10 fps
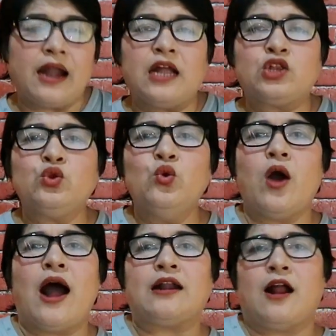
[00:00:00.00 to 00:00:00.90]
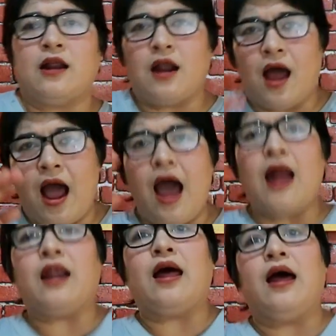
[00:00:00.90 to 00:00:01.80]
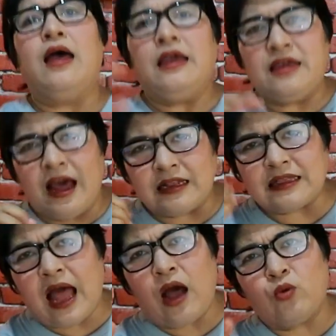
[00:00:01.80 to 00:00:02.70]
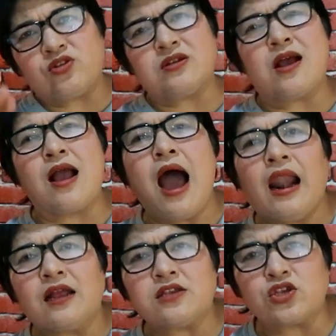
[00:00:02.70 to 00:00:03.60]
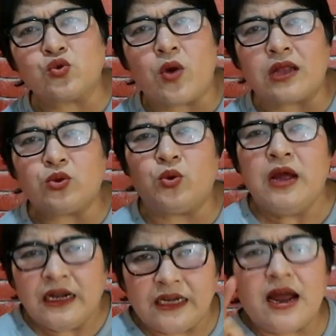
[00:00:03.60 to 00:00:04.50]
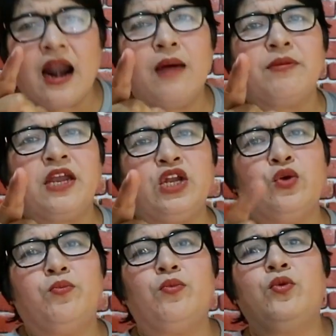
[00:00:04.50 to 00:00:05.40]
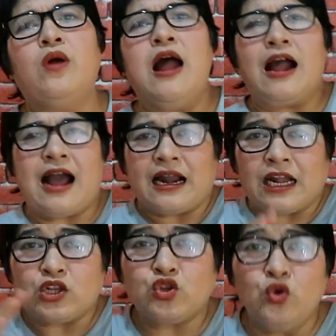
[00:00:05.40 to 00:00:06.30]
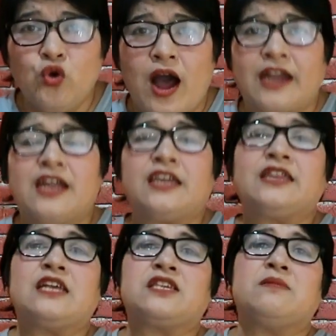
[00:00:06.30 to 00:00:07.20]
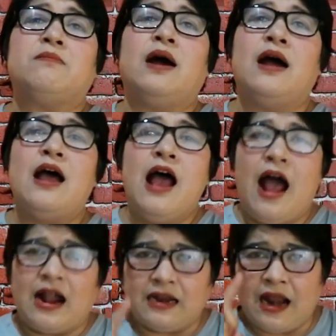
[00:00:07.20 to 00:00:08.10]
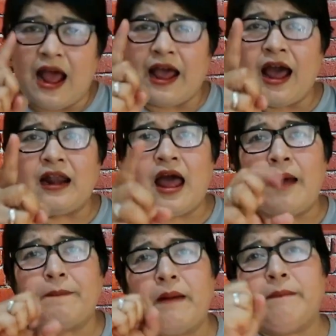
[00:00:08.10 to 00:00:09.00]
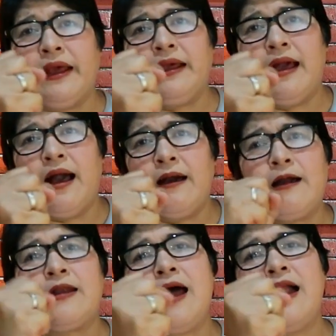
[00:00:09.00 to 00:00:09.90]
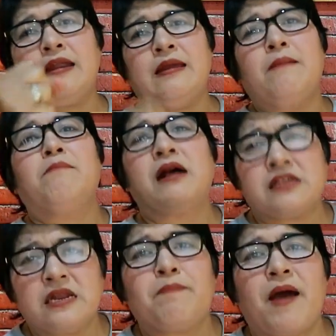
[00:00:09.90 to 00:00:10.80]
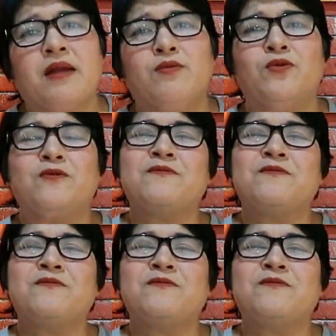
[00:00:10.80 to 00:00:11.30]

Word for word: Karena Tuhan adalah Allah yang tahu segala sesuatu di dalam hidupmu. Karena Tuhan yang kita sembah adalah Allah pemegang kendali masa depanmu.